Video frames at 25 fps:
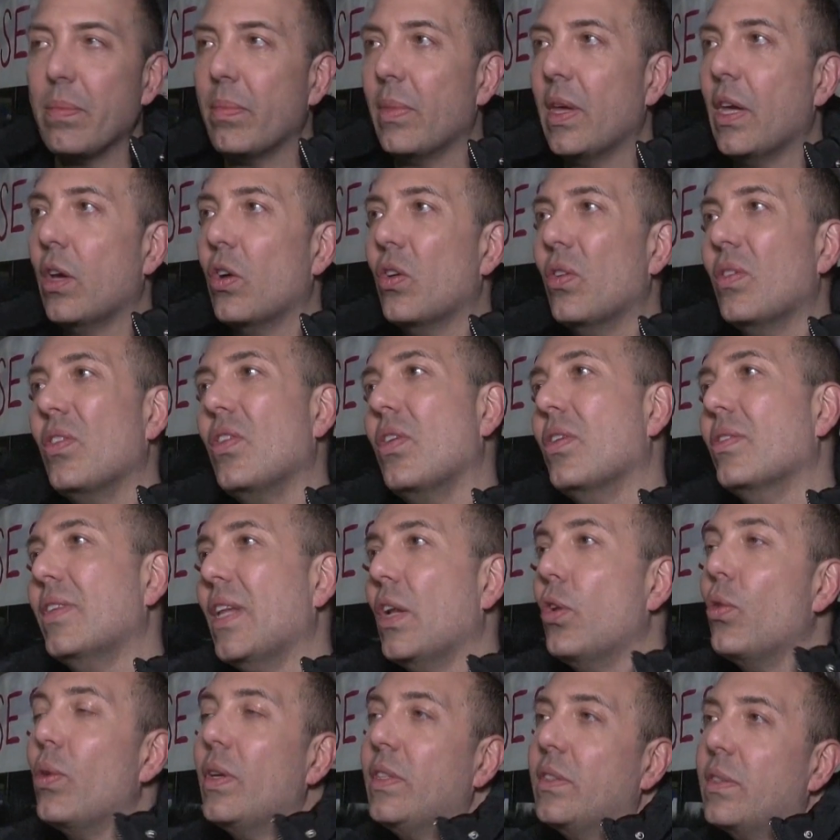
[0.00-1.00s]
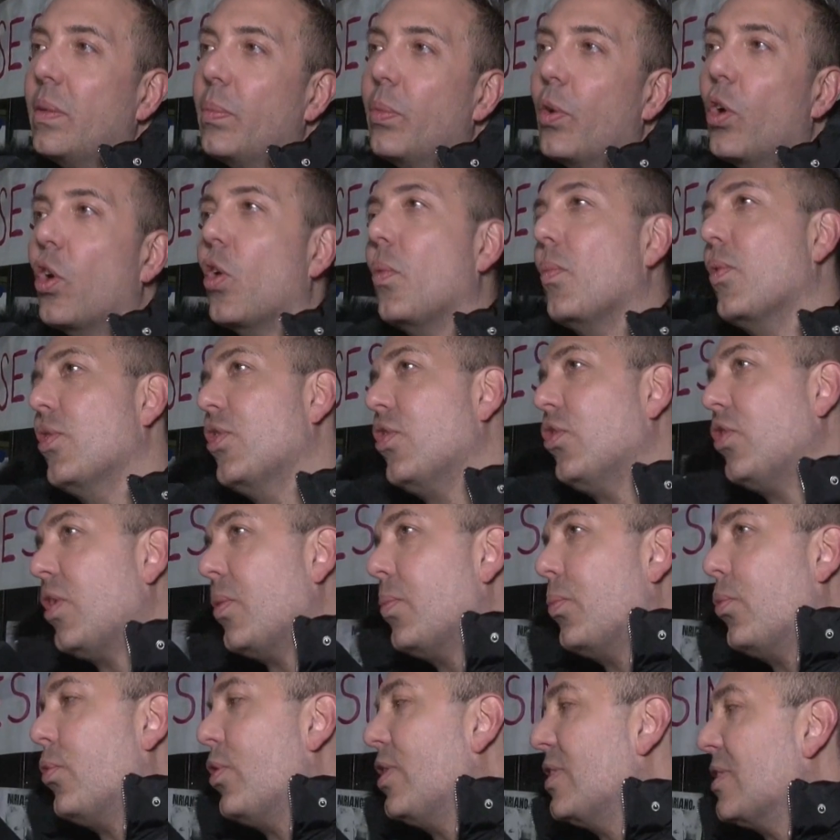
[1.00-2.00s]
Me dijo, no, te lo hice porque como no
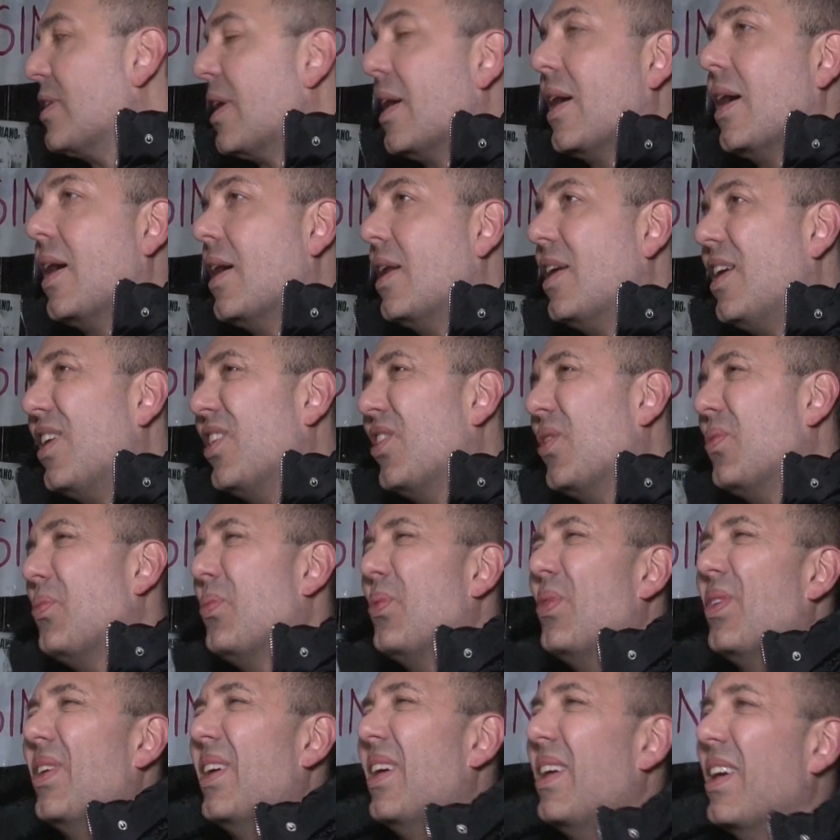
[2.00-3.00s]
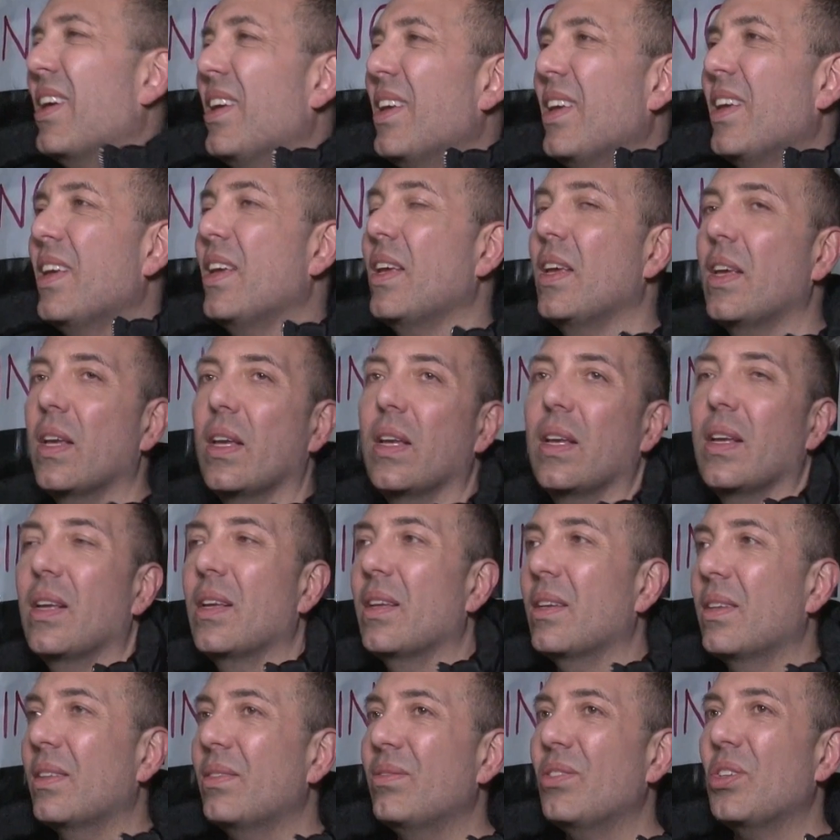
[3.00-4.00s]
te pude sacar esto porque,
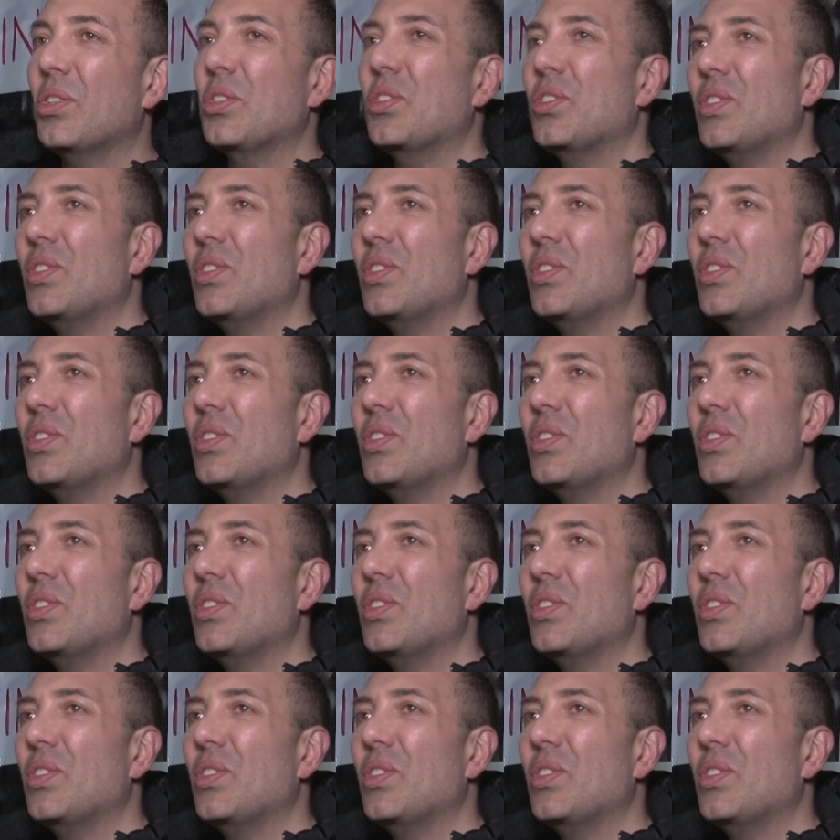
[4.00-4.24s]
no